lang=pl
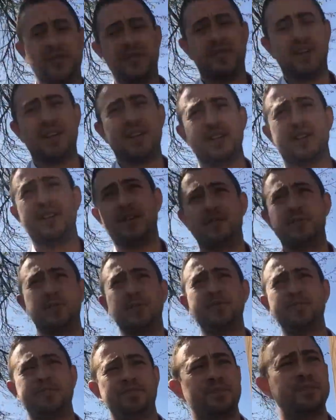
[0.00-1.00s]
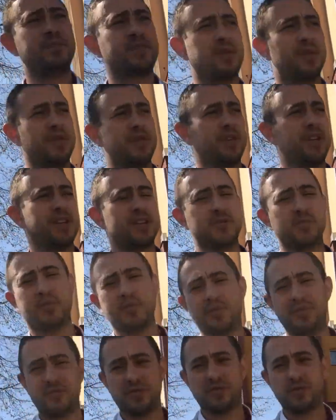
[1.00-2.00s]
to dwa lata temu, od razu
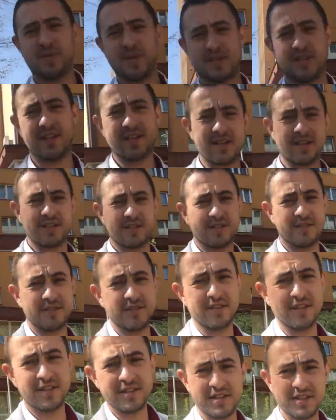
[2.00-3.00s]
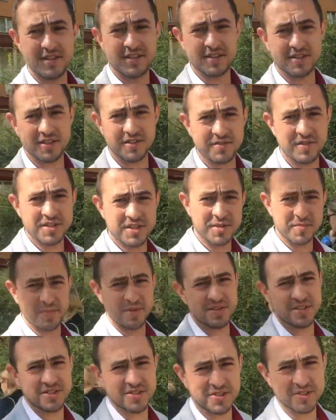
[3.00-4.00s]
po 200 basenach, że
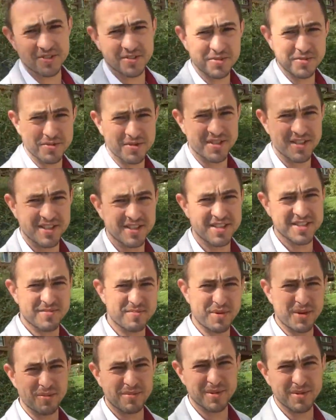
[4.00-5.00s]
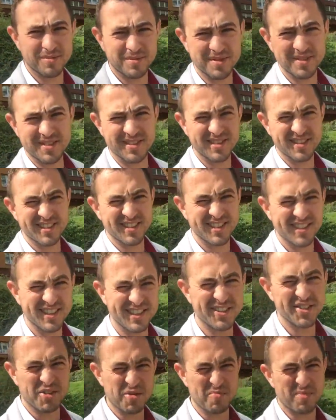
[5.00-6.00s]
250 to już nie jest problem
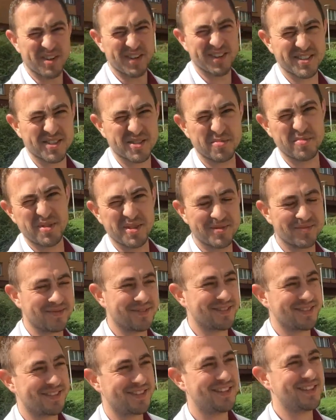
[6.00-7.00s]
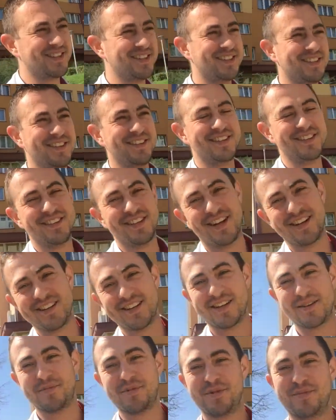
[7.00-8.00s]
i do tej nie zrobiłem. No
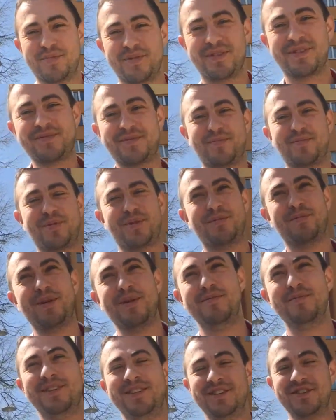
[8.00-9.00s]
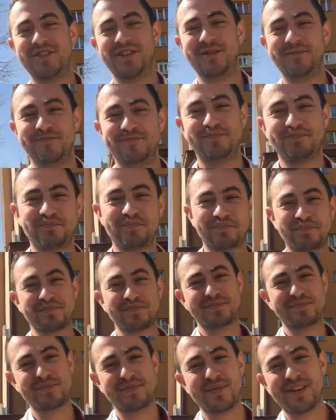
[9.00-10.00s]
ale tak, były problemy medyczne,
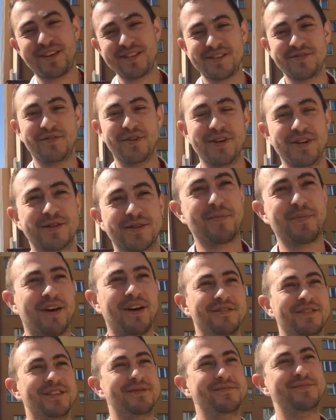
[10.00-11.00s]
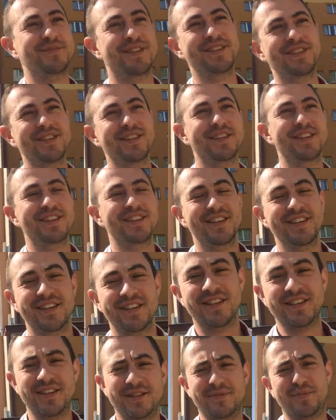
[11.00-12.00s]
swoje sprawy
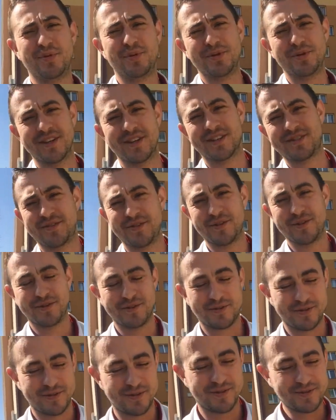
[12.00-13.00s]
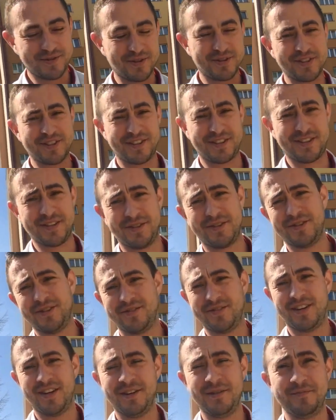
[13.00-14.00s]
i buduję swoją kondycję od
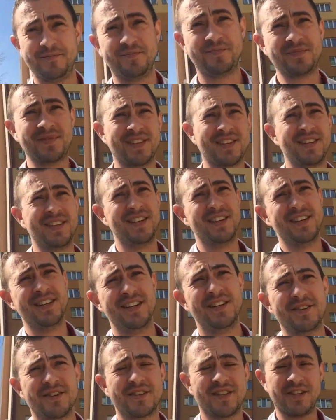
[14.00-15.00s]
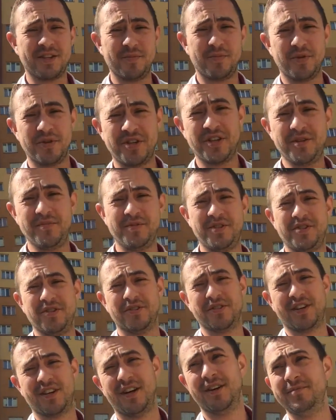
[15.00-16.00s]
nowa. Ostatnio była
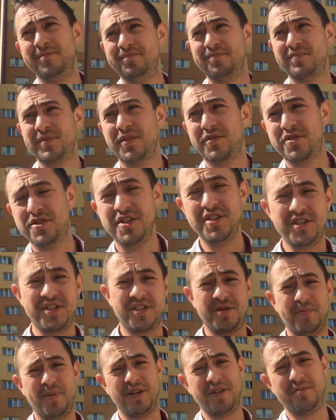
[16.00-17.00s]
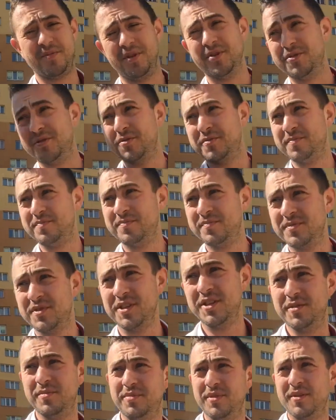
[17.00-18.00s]
70 w 35 minut,
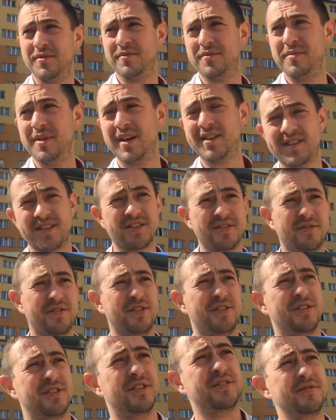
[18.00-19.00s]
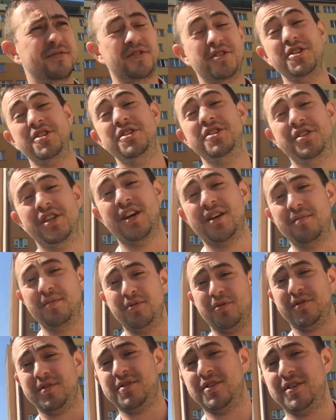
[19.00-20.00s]
czyli byłem w miarę zadowolony. 34
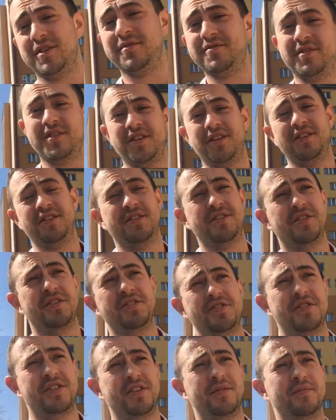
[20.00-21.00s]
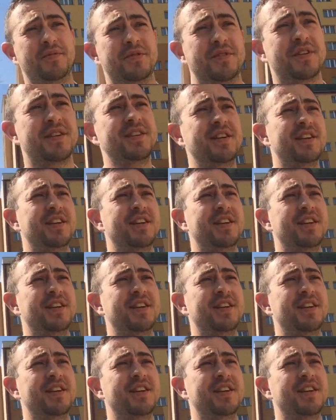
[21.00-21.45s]
minuty, sorry, 40, 34 minuty.